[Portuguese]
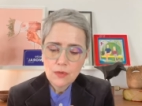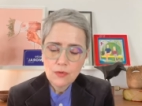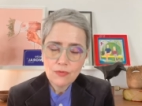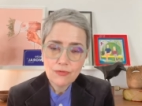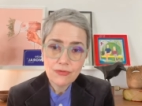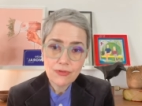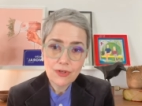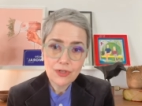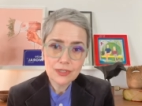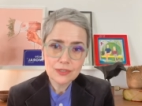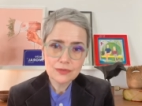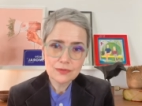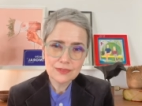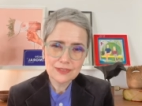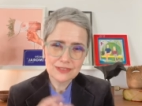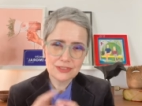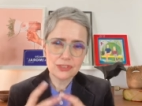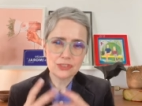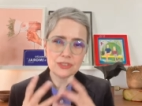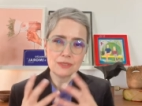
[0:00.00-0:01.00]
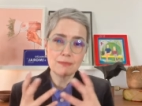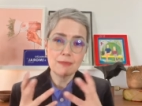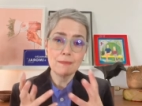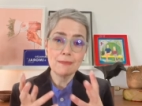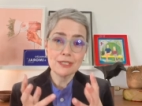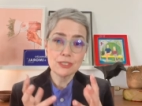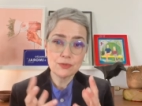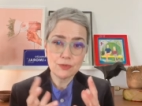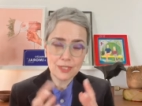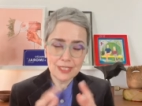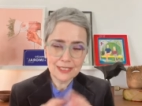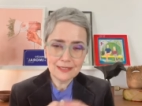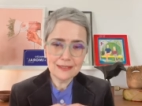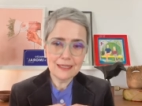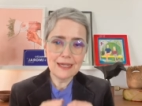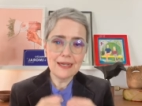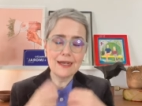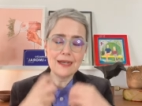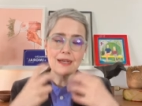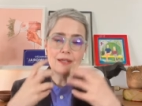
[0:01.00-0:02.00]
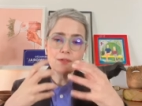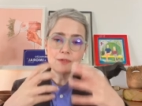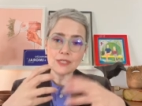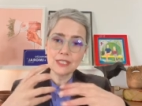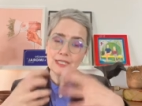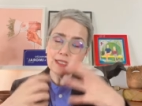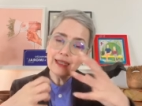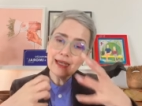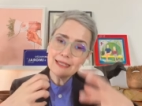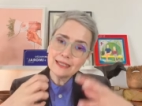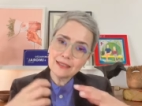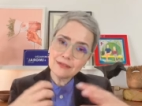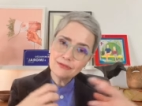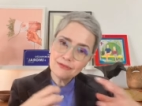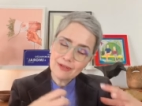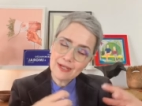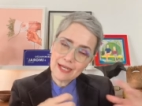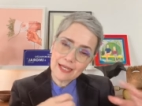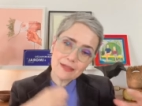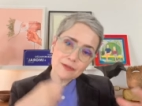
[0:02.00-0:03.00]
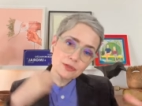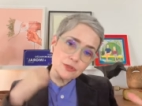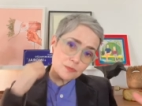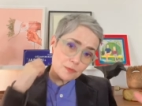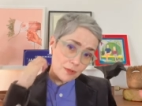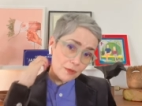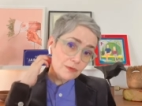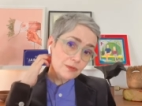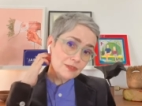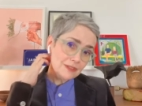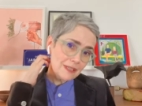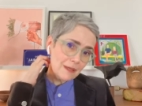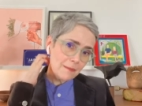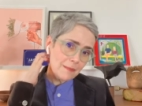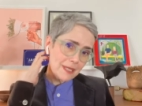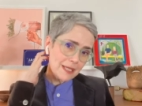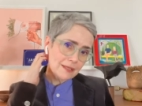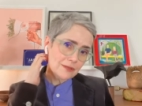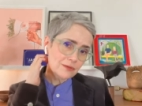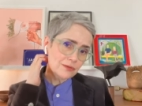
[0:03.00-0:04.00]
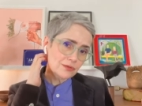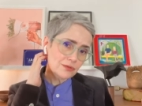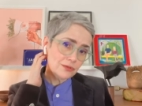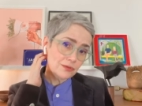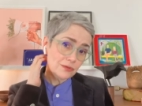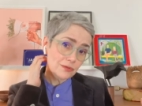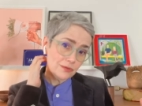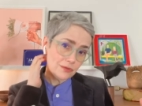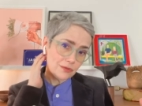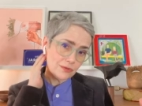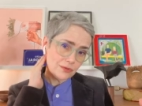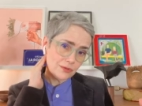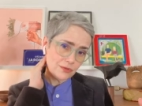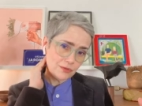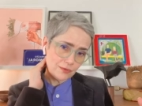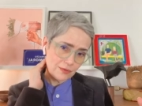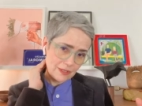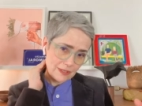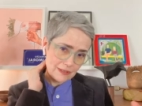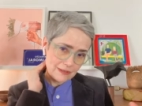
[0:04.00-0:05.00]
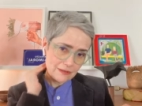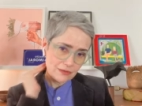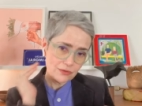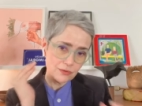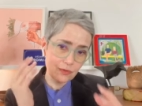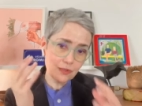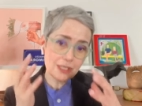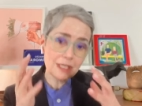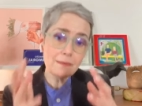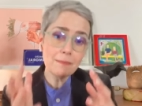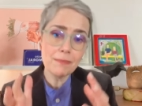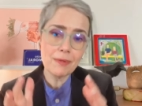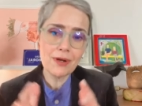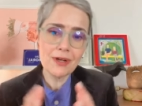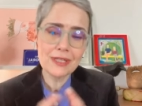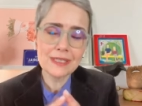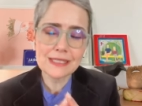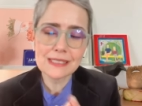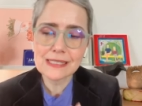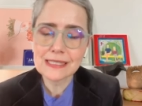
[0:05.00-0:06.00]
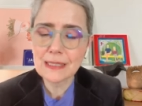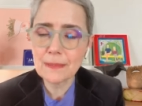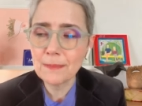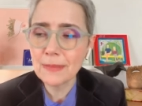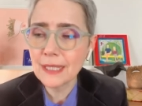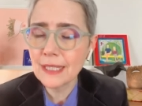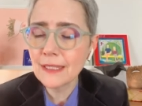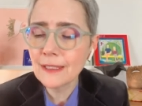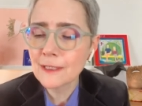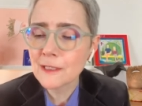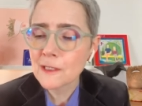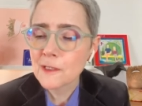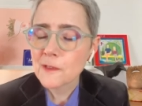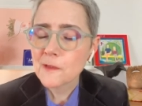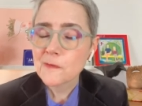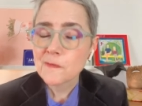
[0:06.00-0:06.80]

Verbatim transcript: o voto que se chama majoritário, que daí vem os pronunciamentos dos outros juízes. O que importa saber